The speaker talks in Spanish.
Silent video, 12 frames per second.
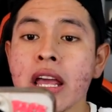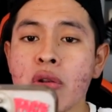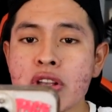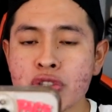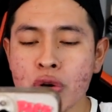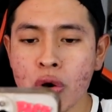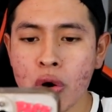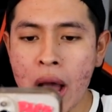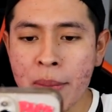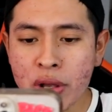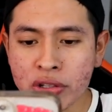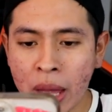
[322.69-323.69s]
nuestro
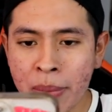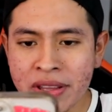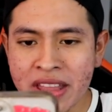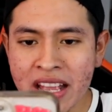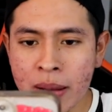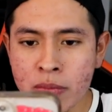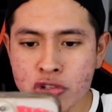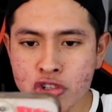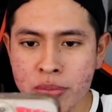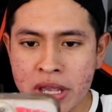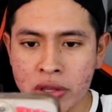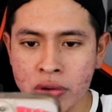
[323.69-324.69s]
amigo David tenga
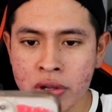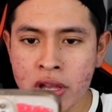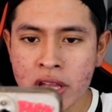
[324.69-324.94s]
mucho miedo.